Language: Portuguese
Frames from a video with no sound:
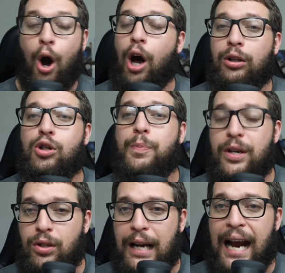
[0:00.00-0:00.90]
Outros
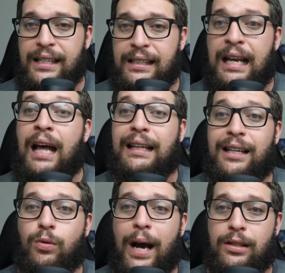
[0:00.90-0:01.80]
personagens
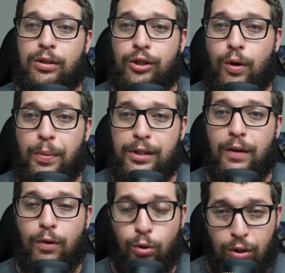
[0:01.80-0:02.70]
nas quais a gente
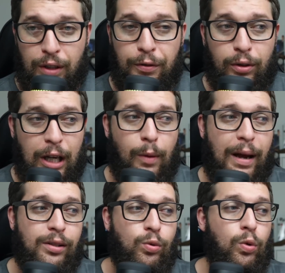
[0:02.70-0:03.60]
observou Lucifero dando
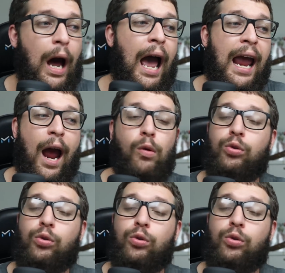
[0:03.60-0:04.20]
uma surra é